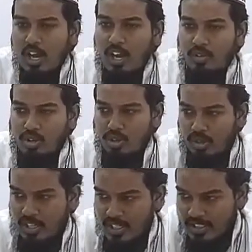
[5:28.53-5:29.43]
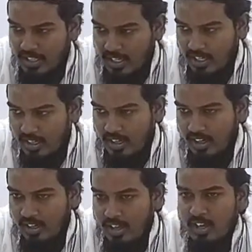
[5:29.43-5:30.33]
அவர்களுடைய செயல்
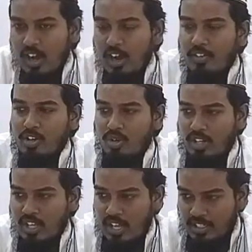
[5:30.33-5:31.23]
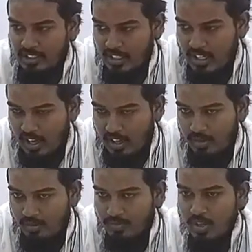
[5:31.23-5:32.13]
அவர்களுடைய
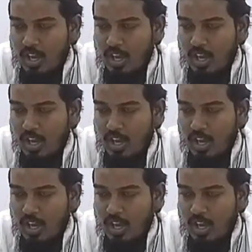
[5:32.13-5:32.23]
அங்கீகாரம்